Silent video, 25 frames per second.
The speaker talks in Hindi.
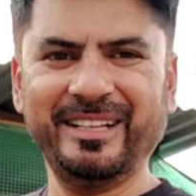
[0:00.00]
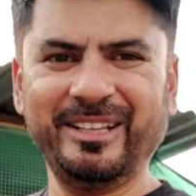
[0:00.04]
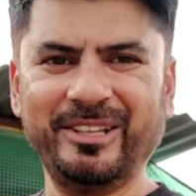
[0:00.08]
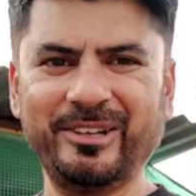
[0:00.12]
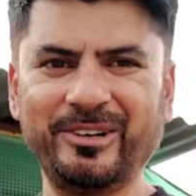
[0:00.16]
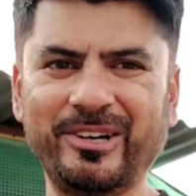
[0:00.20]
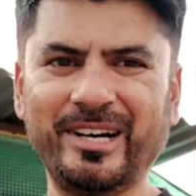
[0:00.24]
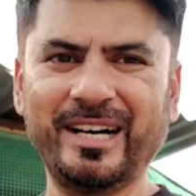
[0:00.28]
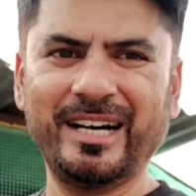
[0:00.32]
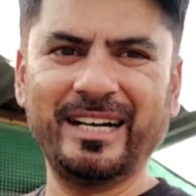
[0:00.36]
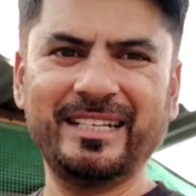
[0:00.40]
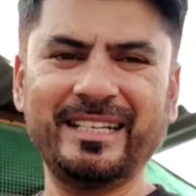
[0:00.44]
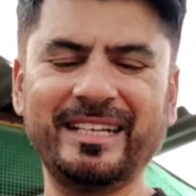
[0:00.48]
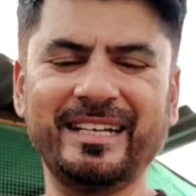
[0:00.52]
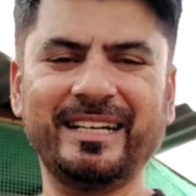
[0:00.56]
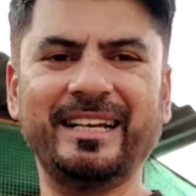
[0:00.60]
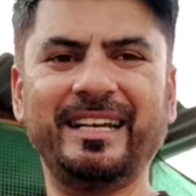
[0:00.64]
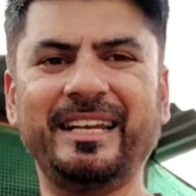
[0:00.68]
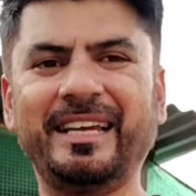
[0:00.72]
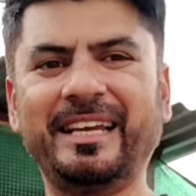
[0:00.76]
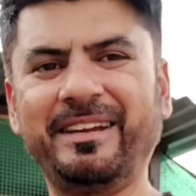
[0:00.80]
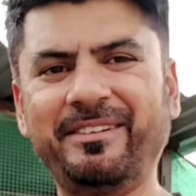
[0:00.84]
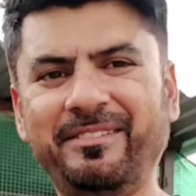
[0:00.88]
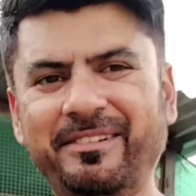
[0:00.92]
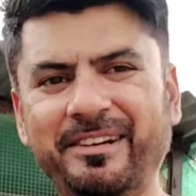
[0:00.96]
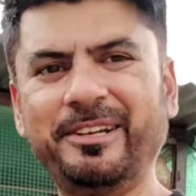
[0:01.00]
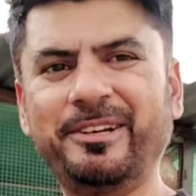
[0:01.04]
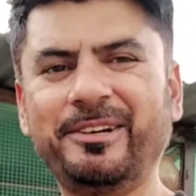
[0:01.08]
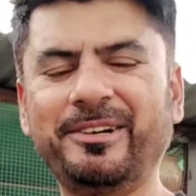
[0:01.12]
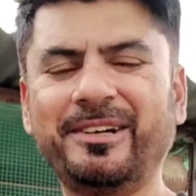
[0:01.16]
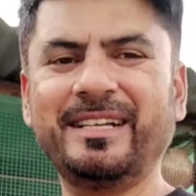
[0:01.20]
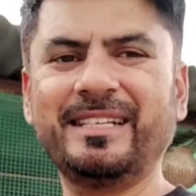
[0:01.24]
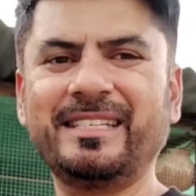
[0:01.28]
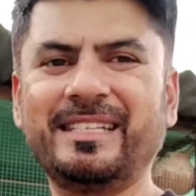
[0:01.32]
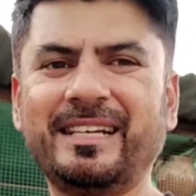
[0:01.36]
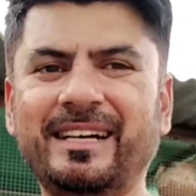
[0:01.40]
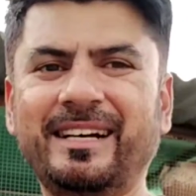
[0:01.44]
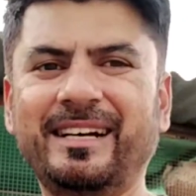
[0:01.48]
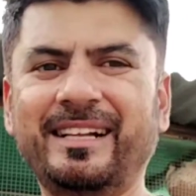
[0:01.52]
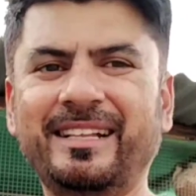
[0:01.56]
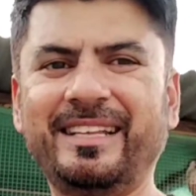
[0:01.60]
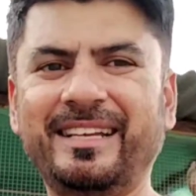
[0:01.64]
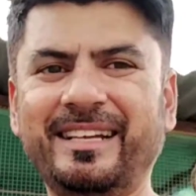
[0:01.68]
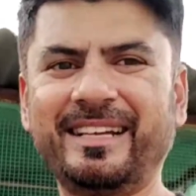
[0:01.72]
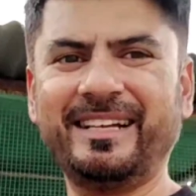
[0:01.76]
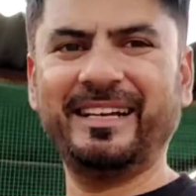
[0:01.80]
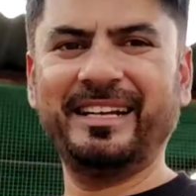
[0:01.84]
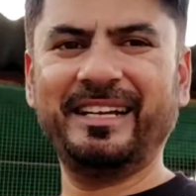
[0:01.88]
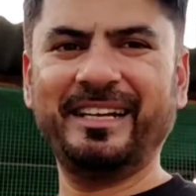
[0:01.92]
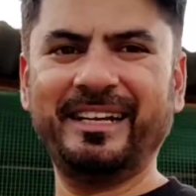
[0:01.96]
तो आज एक नई वीडियो के साथ
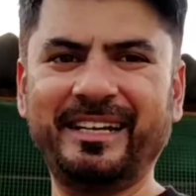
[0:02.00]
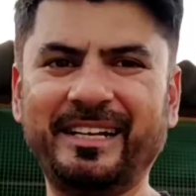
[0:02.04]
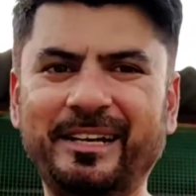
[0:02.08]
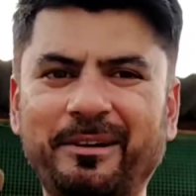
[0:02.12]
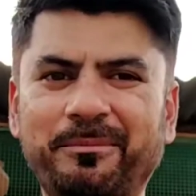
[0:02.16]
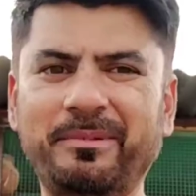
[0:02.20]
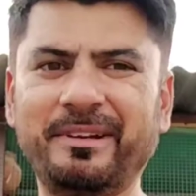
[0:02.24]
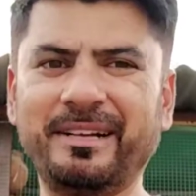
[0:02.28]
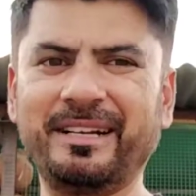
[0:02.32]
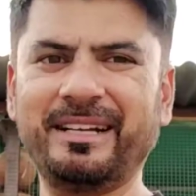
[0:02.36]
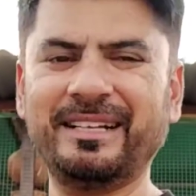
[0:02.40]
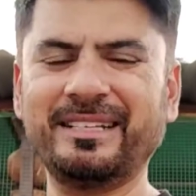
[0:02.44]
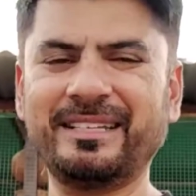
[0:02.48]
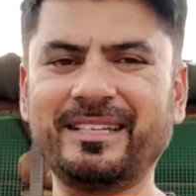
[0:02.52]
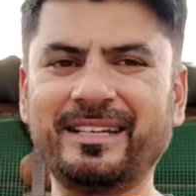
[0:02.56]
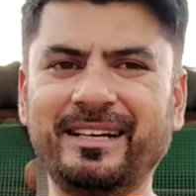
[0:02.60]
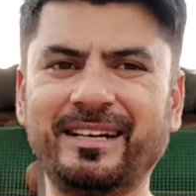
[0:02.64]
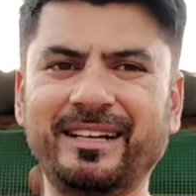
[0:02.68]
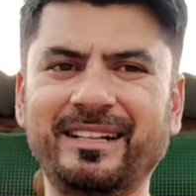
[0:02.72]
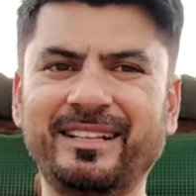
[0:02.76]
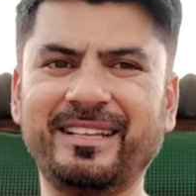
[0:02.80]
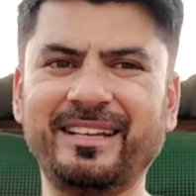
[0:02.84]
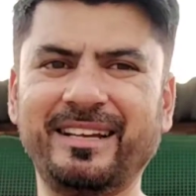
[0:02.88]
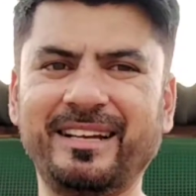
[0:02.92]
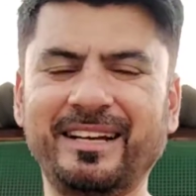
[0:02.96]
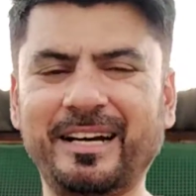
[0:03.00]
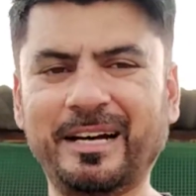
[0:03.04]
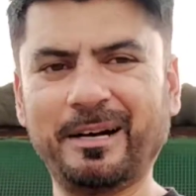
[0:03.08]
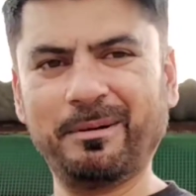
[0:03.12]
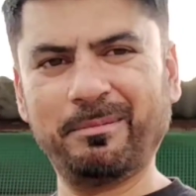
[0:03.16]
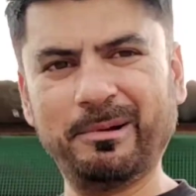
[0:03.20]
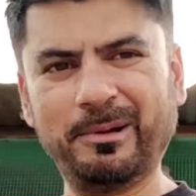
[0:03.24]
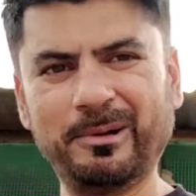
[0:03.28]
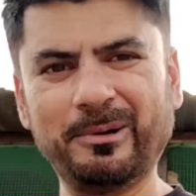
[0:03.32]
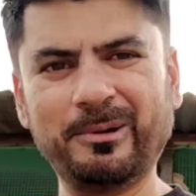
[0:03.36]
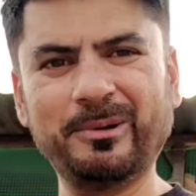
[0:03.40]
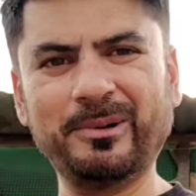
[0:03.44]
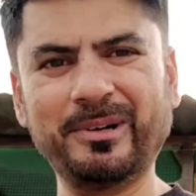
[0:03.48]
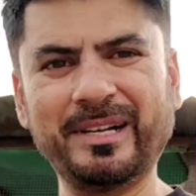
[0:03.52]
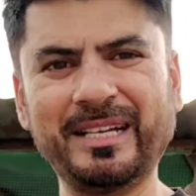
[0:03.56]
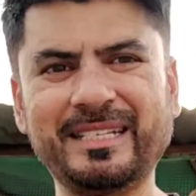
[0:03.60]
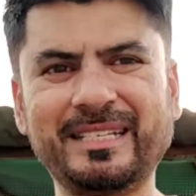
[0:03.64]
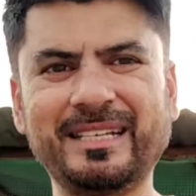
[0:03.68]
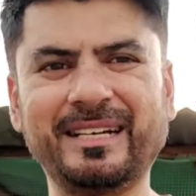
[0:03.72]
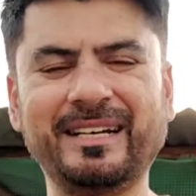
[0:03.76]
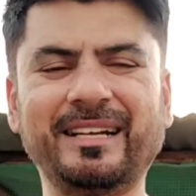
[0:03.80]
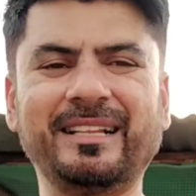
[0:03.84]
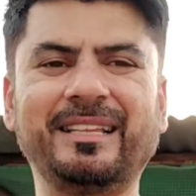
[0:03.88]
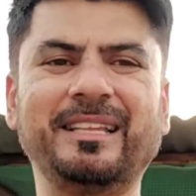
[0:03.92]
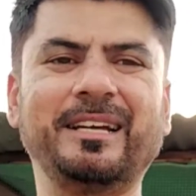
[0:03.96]
एक नए टॉपिक के साथ आप लोगों के
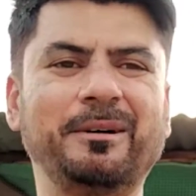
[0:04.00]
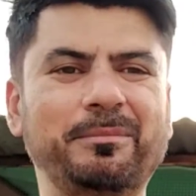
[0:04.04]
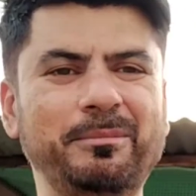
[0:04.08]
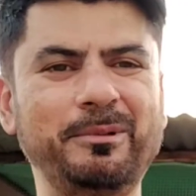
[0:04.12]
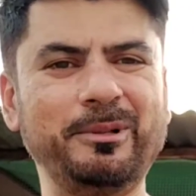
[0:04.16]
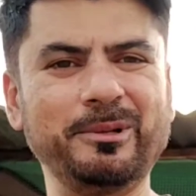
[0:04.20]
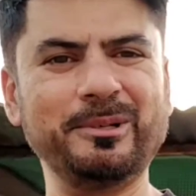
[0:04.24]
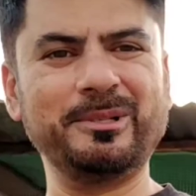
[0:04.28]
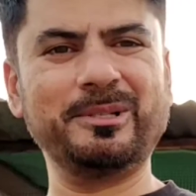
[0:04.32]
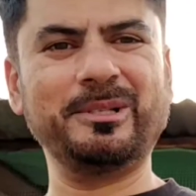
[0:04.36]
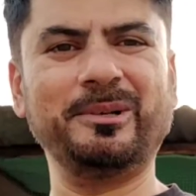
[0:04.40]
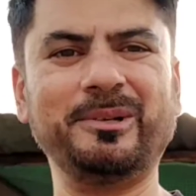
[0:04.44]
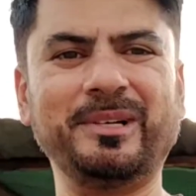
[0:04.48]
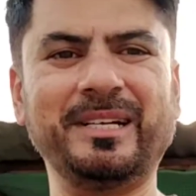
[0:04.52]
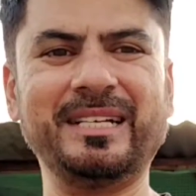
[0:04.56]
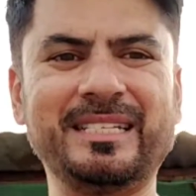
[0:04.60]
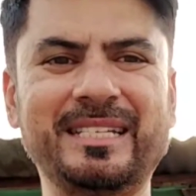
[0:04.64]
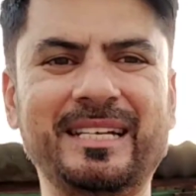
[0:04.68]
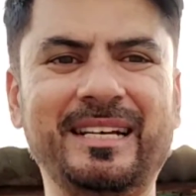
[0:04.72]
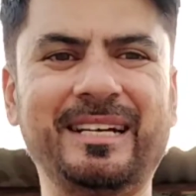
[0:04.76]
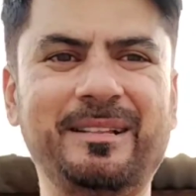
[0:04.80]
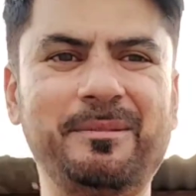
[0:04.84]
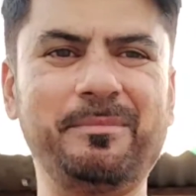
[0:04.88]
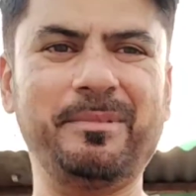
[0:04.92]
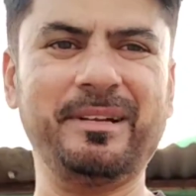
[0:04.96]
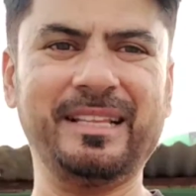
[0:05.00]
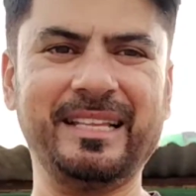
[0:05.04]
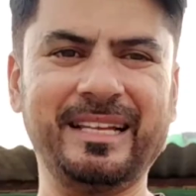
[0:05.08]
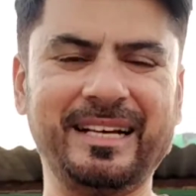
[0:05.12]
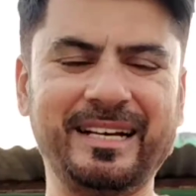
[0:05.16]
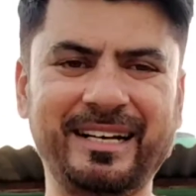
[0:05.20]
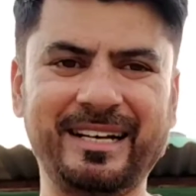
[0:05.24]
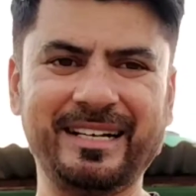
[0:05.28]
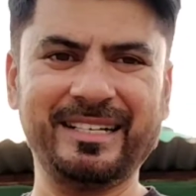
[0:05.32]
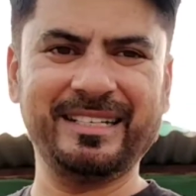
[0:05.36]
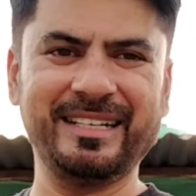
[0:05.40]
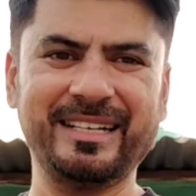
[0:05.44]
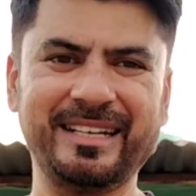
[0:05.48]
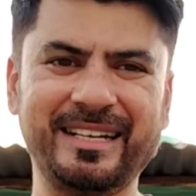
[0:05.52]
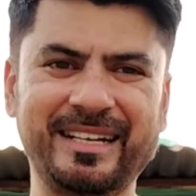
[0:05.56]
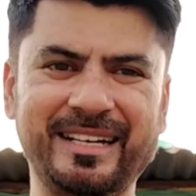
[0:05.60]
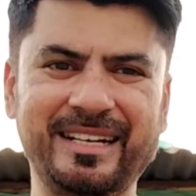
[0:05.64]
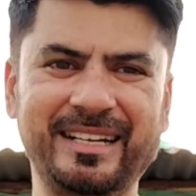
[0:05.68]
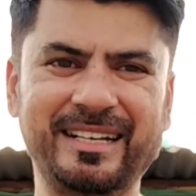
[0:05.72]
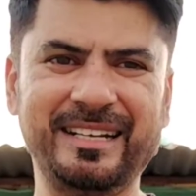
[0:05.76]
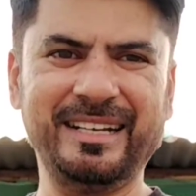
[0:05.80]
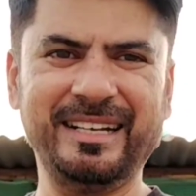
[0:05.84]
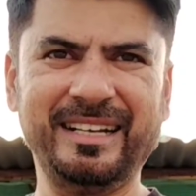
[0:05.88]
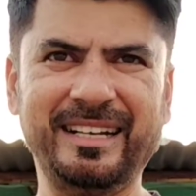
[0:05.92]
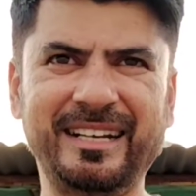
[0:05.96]
साथ आप दोस्तों के साथ बंदा हाज़िर
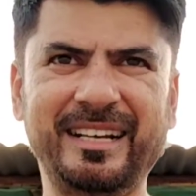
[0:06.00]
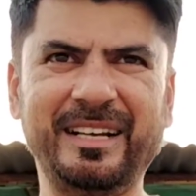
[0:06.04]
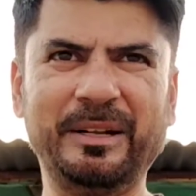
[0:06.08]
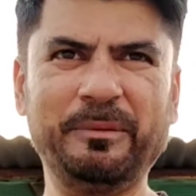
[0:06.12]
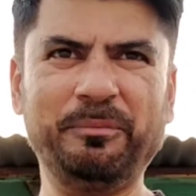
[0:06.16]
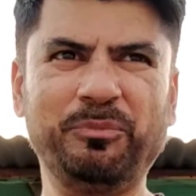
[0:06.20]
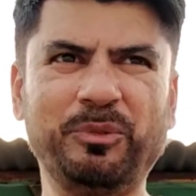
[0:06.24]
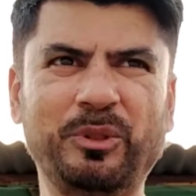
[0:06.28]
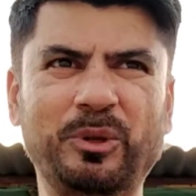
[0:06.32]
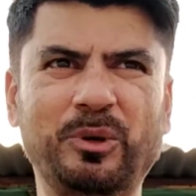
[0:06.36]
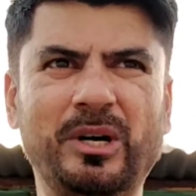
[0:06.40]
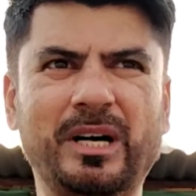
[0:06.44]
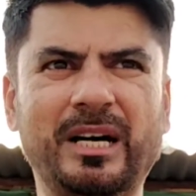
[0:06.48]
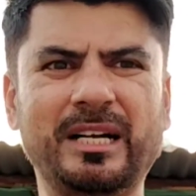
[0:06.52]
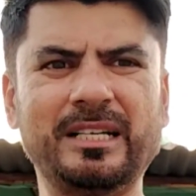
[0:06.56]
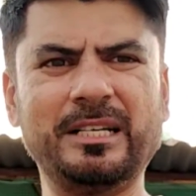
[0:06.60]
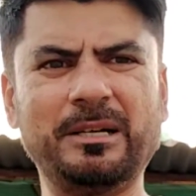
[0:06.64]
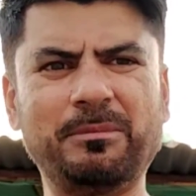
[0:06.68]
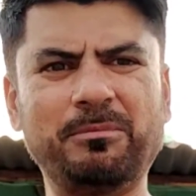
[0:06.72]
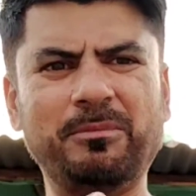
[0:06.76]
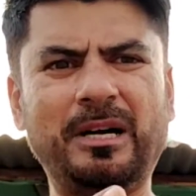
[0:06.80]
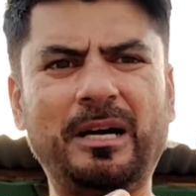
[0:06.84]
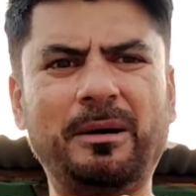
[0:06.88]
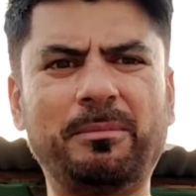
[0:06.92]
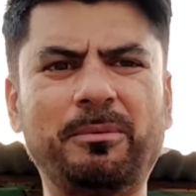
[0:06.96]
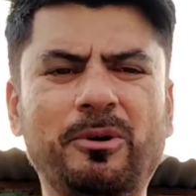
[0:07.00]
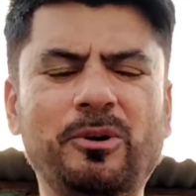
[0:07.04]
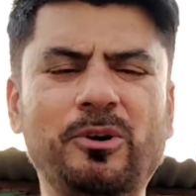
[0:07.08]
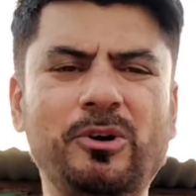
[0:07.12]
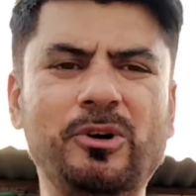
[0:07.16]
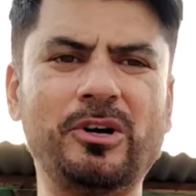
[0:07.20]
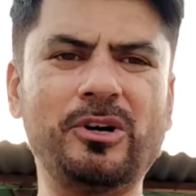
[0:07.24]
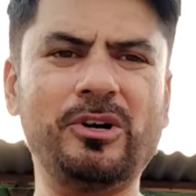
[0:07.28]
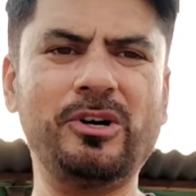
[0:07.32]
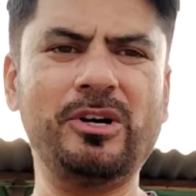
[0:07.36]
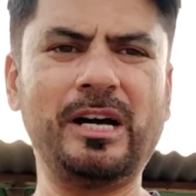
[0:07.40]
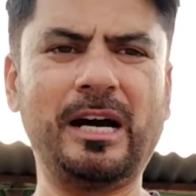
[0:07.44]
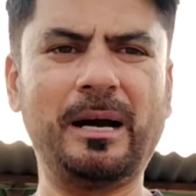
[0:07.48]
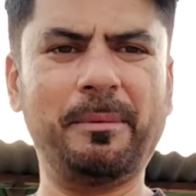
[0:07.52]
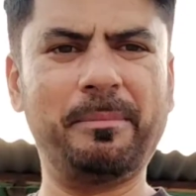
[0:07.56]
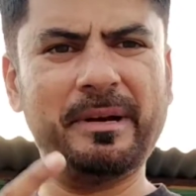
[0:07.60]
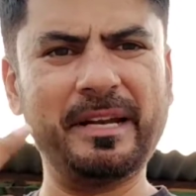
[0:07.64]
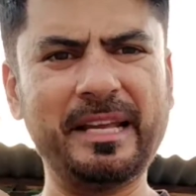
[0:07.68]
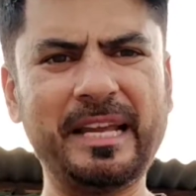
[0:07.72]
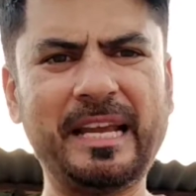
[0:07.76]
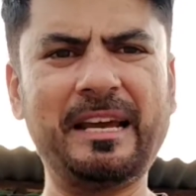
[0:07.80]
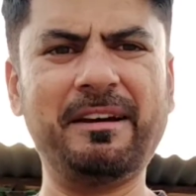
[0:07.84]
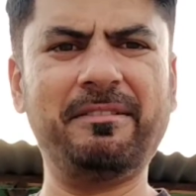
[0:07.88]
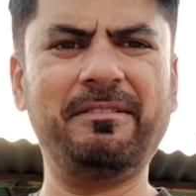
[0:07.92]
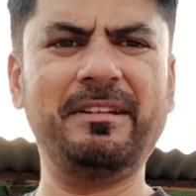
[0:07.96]
है तो आज हम आपको
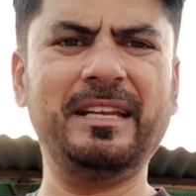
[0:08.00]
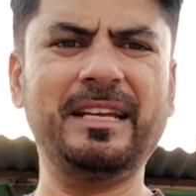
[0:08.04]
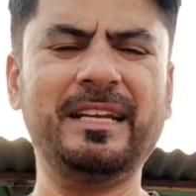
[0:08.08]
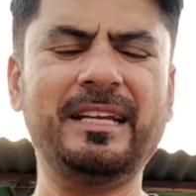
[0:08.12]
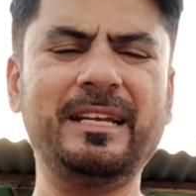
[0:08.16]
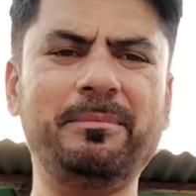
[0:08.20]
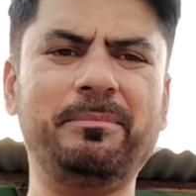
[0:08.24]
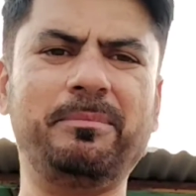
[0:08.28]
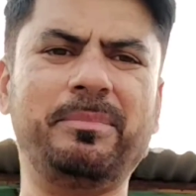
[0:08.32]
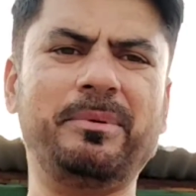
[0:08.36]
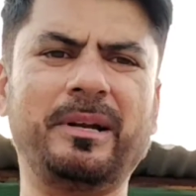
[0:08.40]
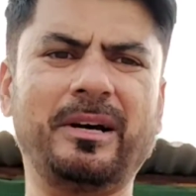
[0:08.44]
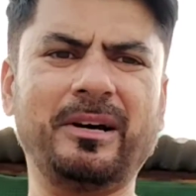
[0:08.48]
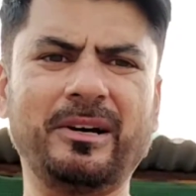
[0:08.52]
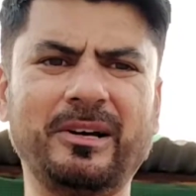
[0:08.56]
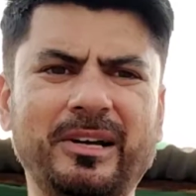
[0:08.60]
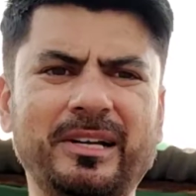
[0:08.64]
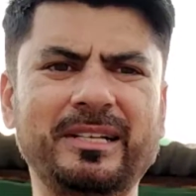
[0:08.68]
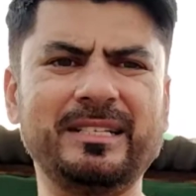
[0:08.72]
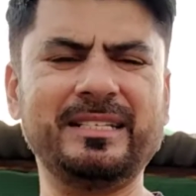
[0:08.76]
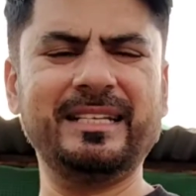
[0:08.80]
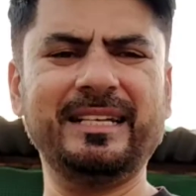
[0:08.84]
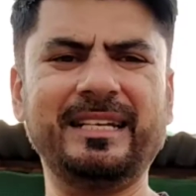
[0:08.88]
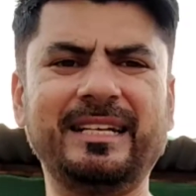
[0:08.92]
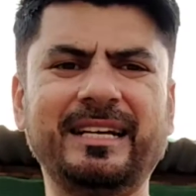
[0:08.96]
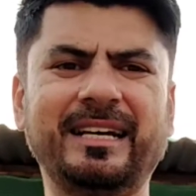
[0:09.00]
अपनी एवरी की प्रोग्रेस